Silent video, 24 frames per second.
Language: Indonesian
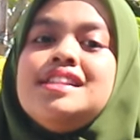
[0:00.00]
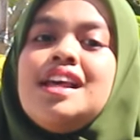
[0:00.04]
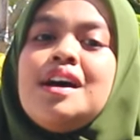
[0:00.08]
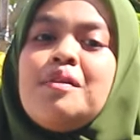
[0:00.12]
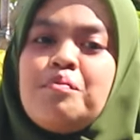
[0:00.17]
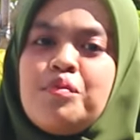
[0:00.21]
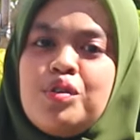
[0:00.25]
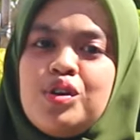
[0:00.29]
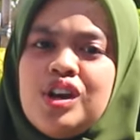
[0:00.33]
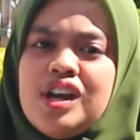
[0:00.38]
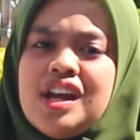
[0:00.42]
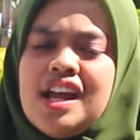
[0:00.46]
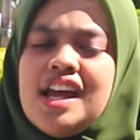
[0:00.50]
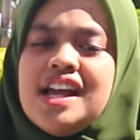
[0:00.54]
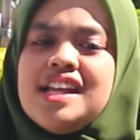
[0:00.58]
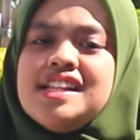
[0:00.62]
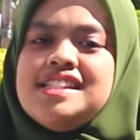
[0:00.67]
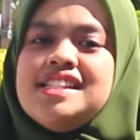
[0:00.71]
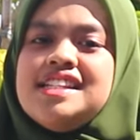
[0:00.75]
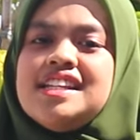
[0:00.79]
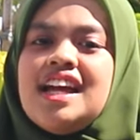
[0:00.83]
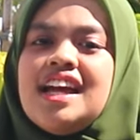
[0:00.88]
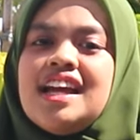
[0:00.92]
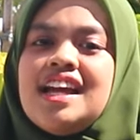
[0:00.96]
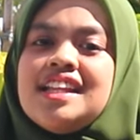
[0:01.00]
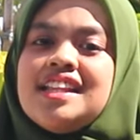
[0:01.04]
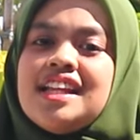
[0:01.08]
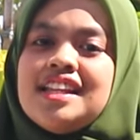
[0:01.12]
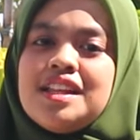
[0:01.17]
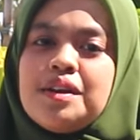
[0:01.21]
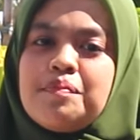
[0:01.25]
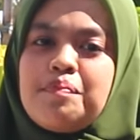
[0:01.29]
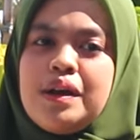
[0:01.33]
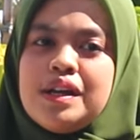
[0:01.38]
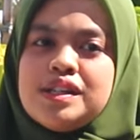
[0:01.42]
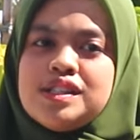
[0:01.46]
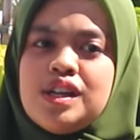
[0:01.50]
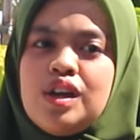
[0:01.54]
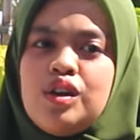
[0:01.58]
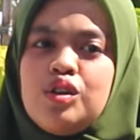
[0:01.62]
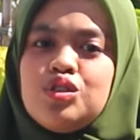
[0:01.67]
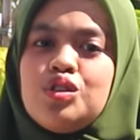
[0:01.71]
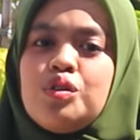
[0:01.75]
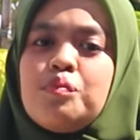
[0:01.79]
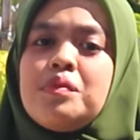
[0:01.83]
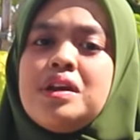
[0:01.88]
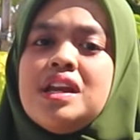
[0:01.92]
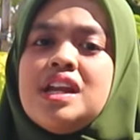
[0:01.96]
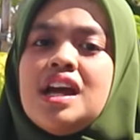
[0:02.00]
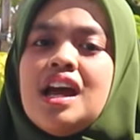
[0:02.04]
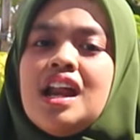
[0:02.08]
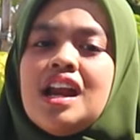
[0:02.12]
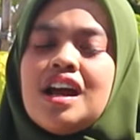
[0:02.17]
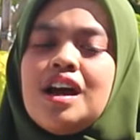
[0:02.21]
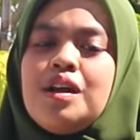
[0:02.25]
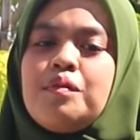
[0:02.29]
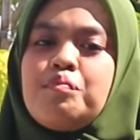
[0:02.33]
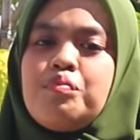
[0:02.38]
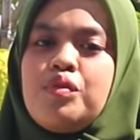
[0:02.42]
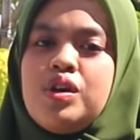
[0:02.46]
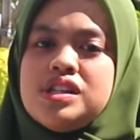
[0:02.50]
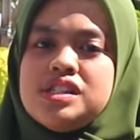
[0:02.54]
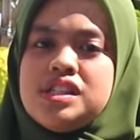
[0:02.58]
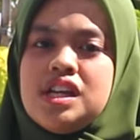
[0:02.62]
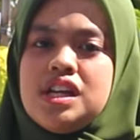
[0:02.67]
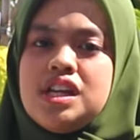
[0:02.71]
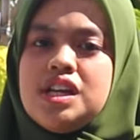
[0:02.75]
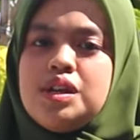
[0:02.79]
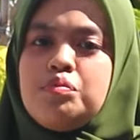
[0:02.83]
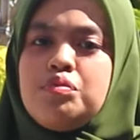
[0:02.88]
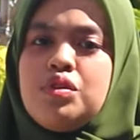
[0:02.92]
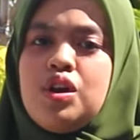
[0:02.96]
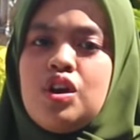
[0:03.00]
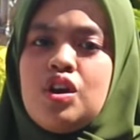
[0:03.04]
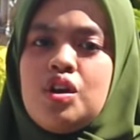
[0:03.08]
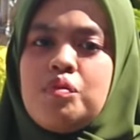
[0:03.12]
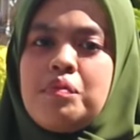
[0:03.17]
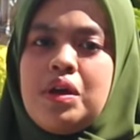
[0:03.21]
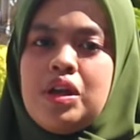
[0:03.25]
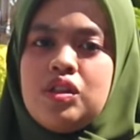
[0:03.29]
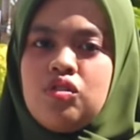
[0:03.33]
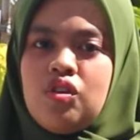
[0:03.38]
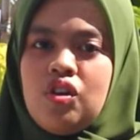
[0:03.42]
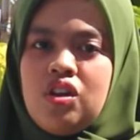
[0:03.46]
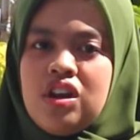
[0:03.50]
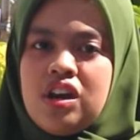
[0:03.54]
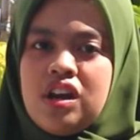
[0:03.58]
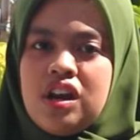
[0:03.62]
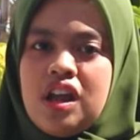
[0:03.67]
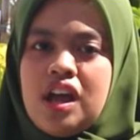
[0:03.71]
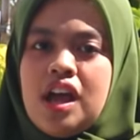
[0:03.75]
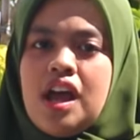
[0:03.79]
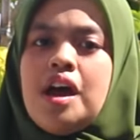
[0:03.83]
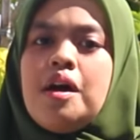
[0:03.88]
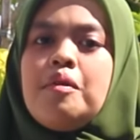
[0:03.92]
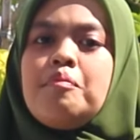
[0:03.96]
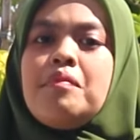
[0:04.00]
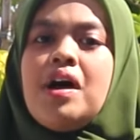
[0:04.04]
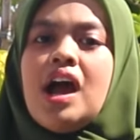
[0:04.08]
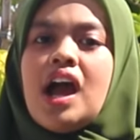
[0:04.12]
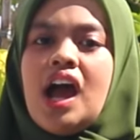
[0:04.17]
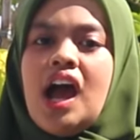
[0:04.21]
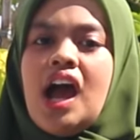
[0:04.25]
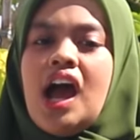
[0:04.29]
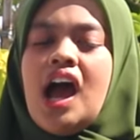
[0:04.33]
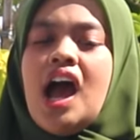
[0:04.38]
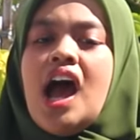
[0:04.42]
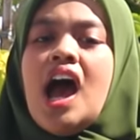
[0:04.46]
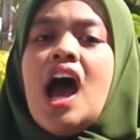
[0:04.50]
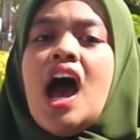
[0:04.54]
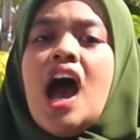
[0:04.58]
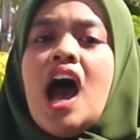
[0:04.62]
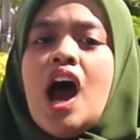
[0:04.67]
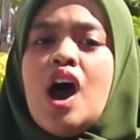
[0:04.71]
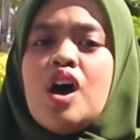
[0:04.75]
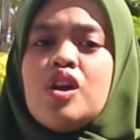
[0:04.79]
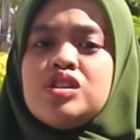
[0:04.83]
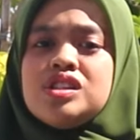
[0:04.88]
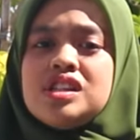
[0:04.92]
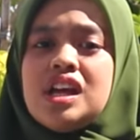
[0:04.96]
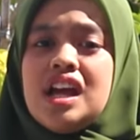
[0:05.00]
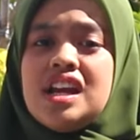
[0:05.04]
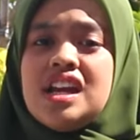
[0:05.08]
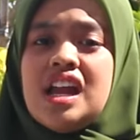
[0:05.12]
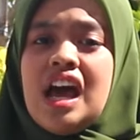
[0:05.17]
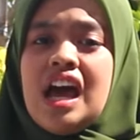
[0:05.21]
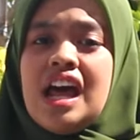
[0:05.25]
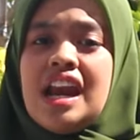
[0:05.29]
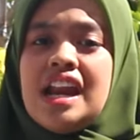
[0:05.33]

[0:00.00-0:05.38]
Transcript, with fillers: Namun, jika kita terpaksa untuk meninggalkan puasa di bulan Ramadan, maka harus ada